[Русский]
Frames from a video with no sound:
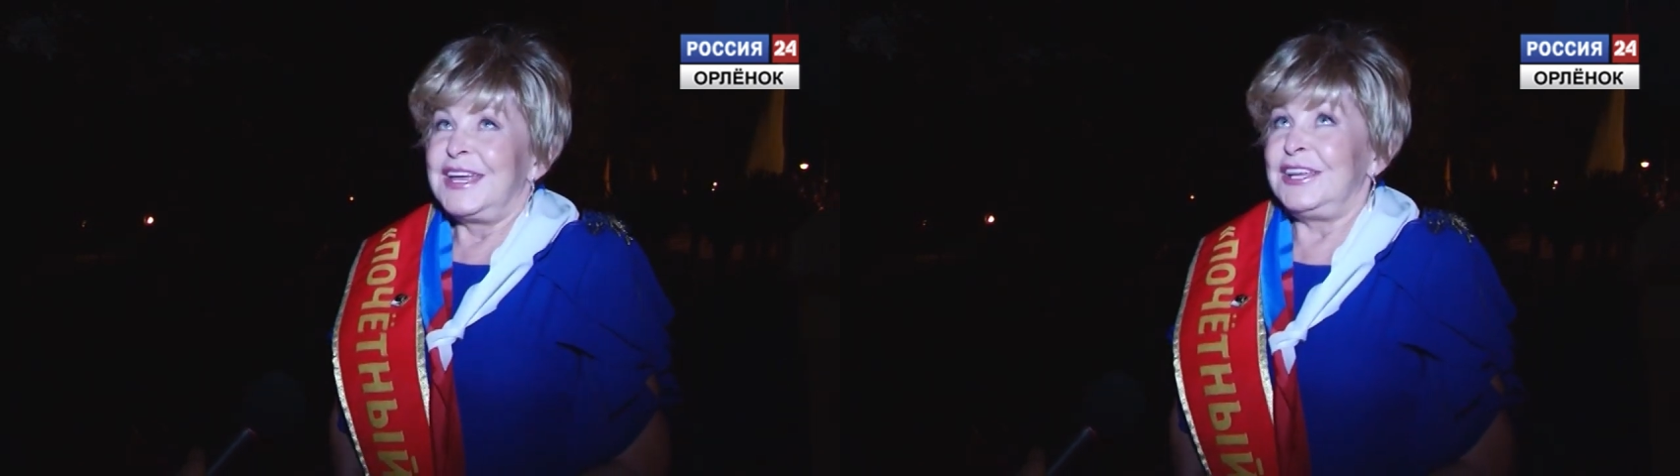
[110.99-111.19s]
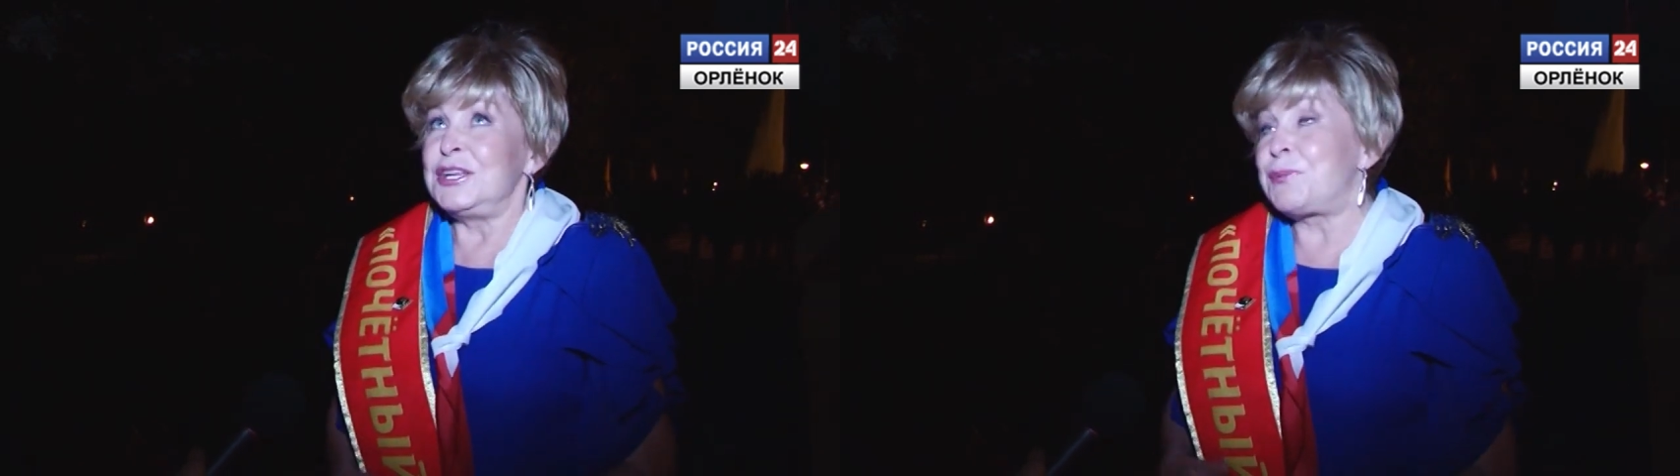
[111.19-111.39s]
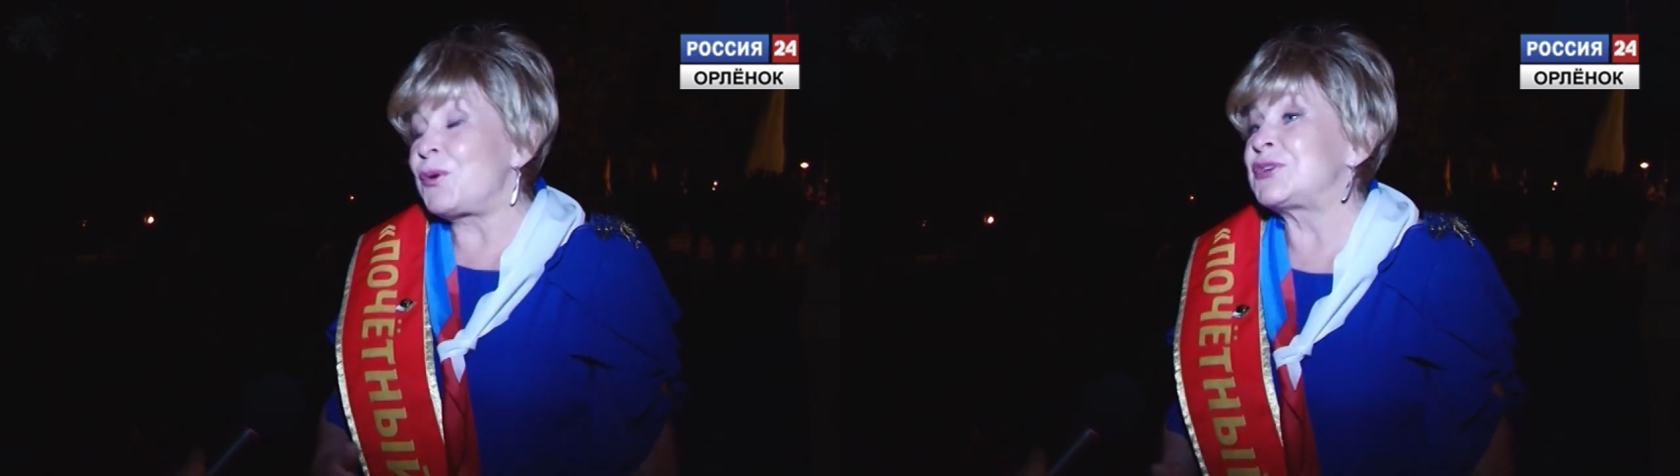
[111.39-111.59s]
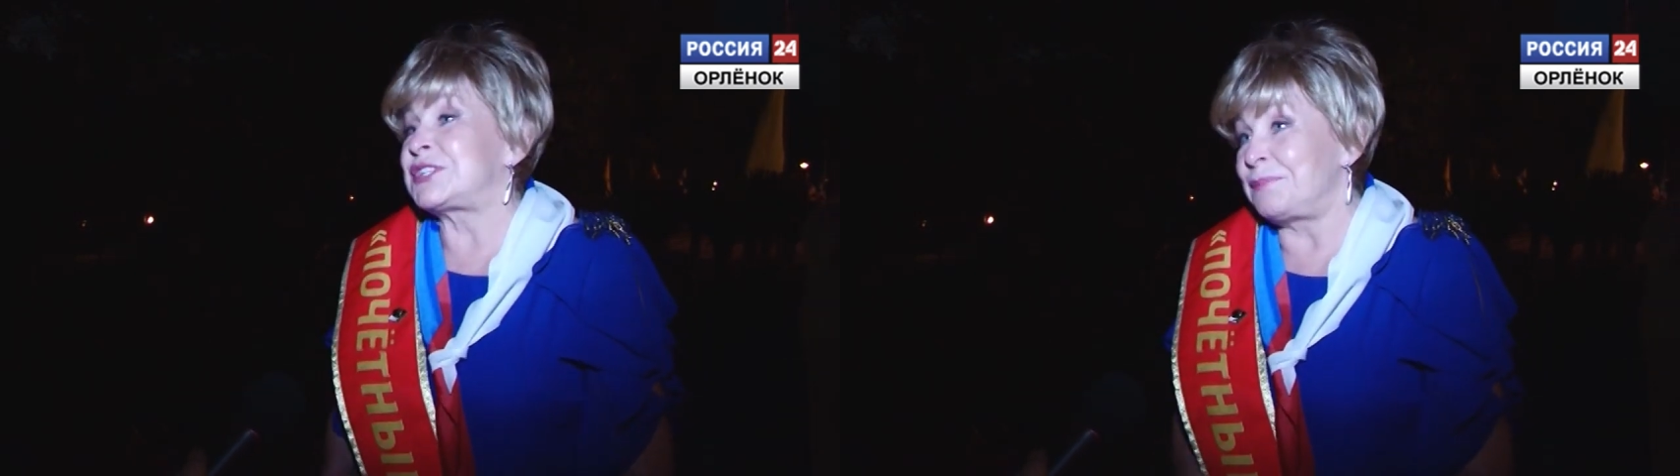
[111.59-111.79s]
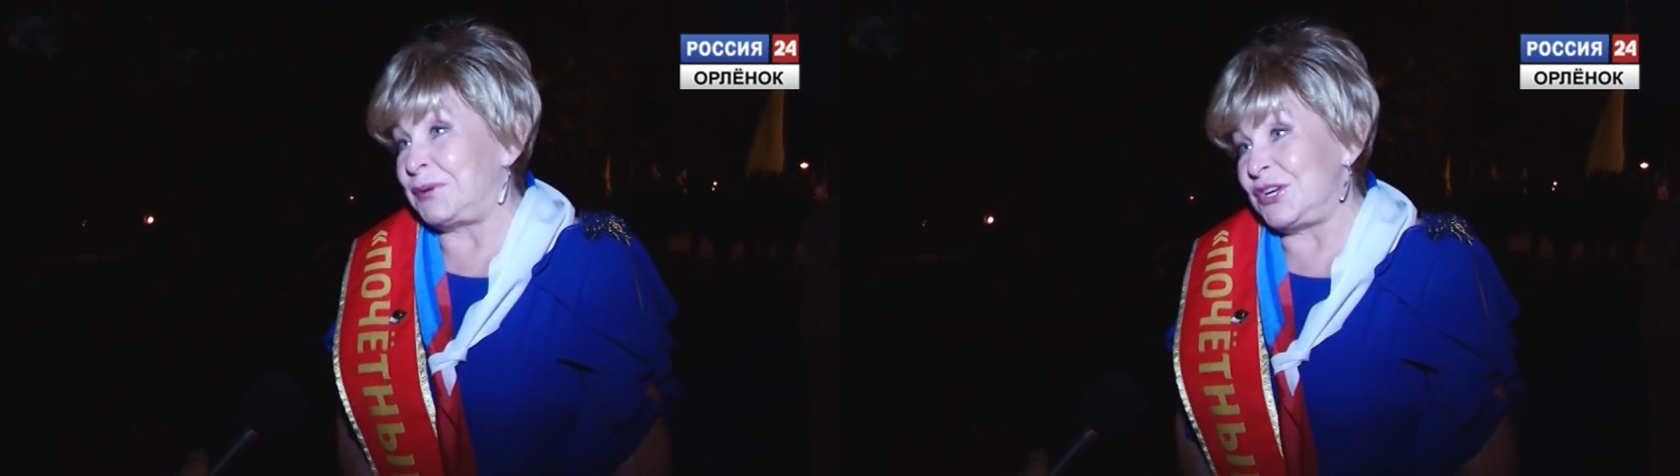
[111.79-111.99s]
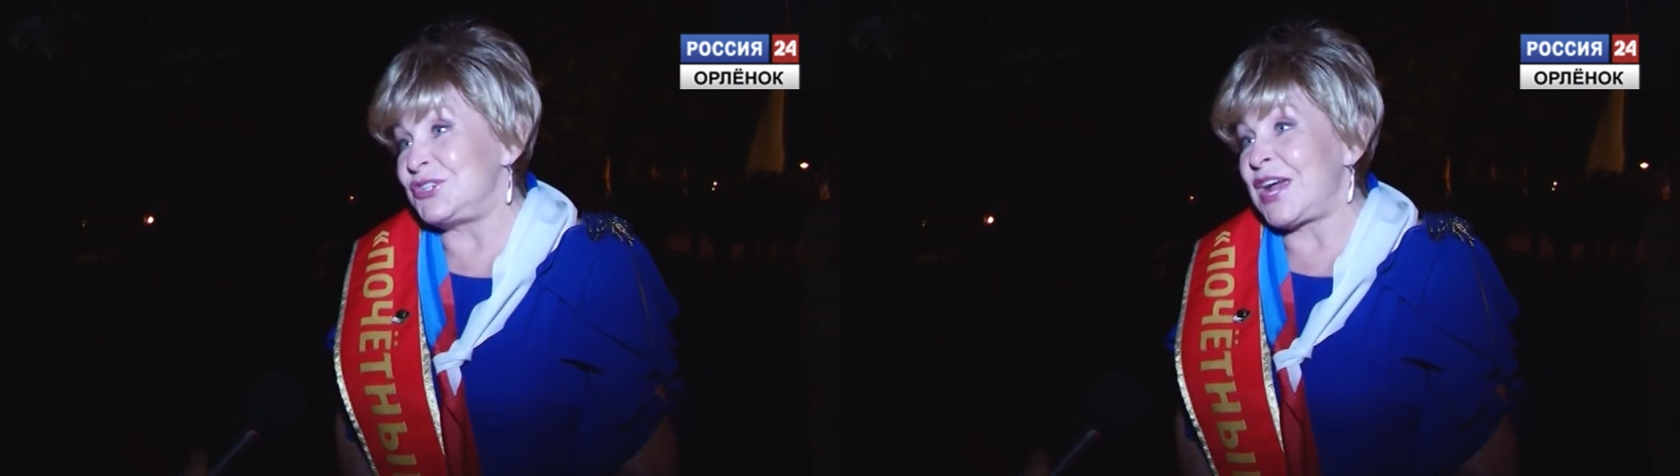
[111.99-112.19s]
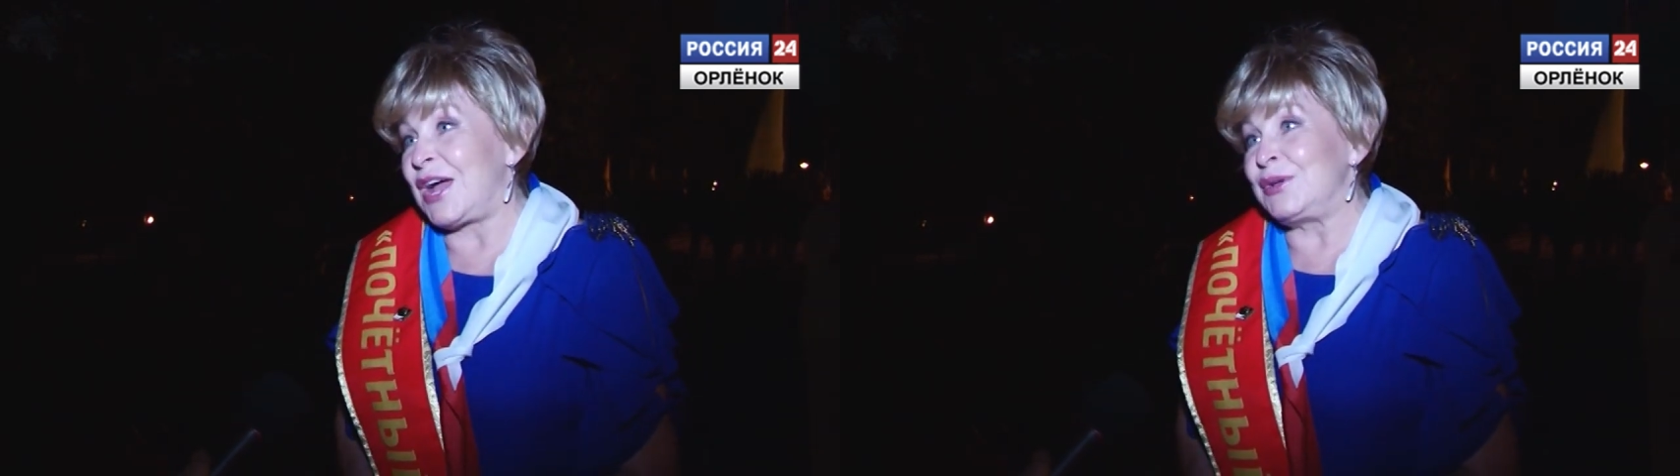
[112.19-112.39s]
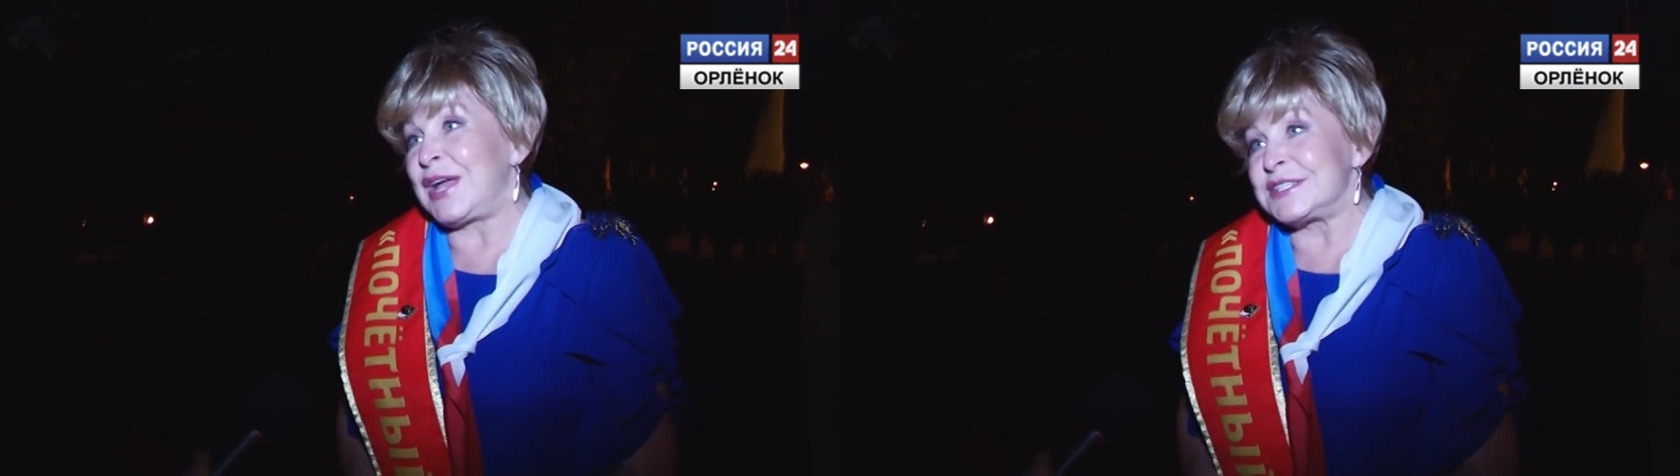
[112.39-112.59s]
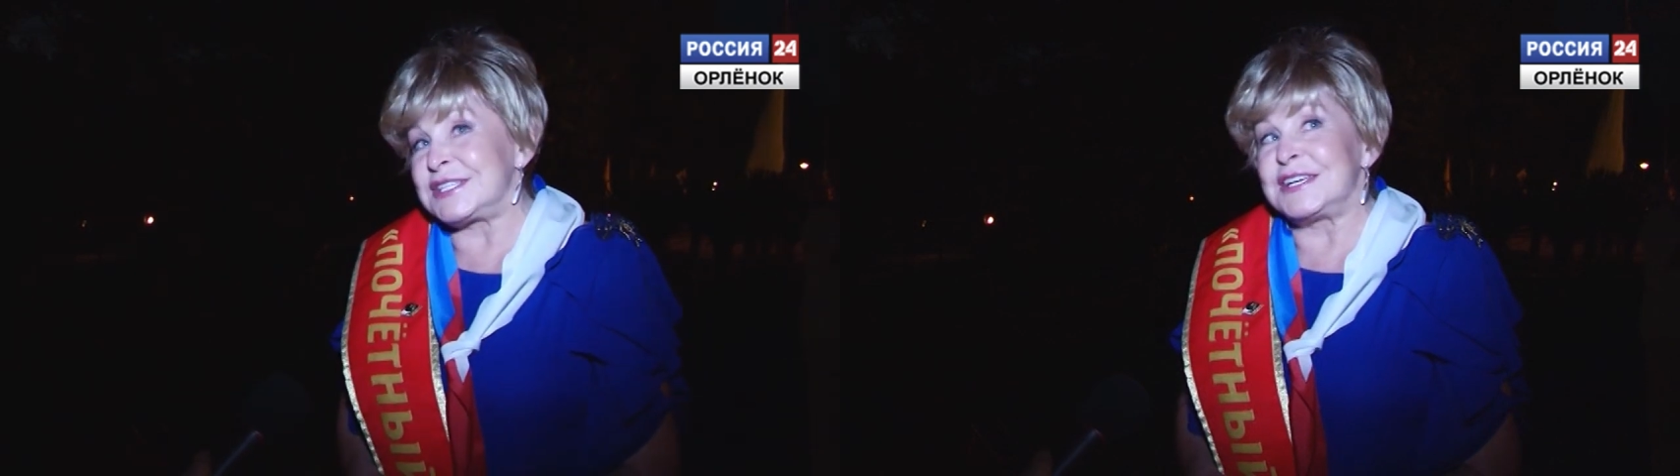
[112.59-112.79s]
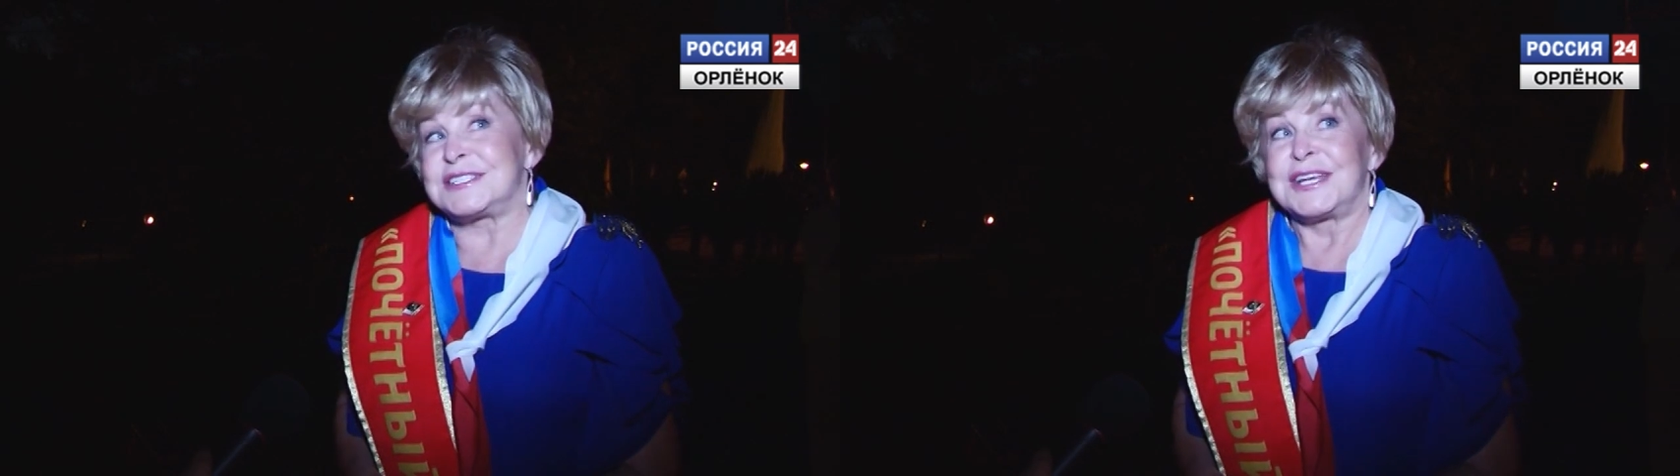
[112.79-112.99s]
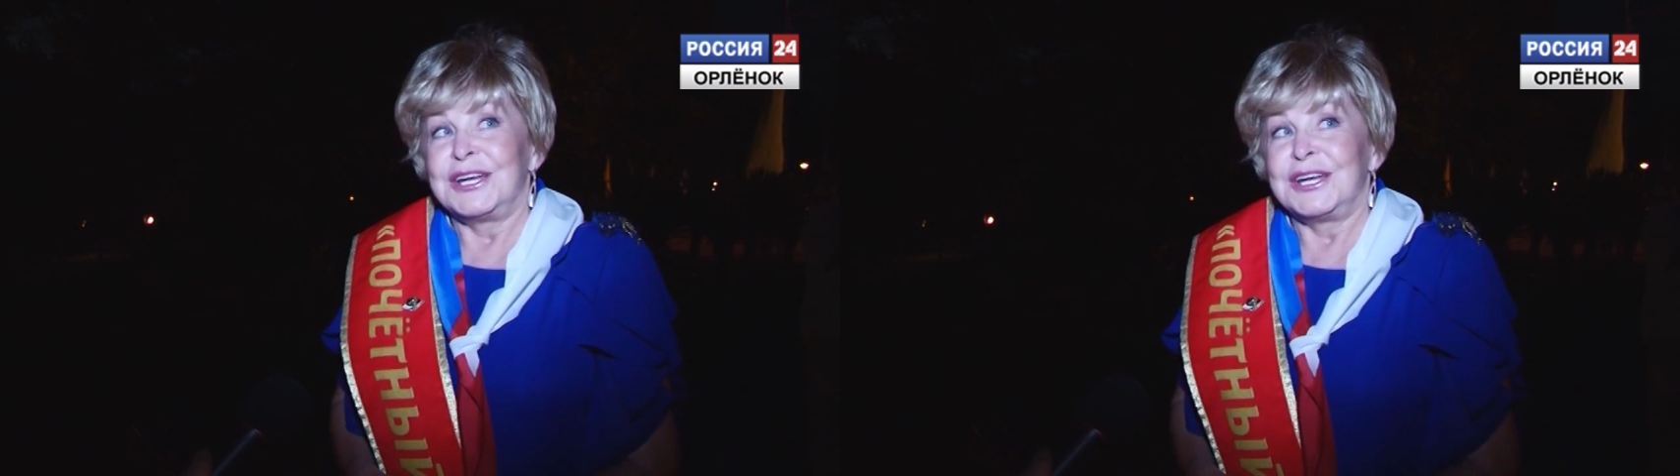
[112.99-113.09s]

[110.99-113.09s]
и не просто приезжаю, я здесь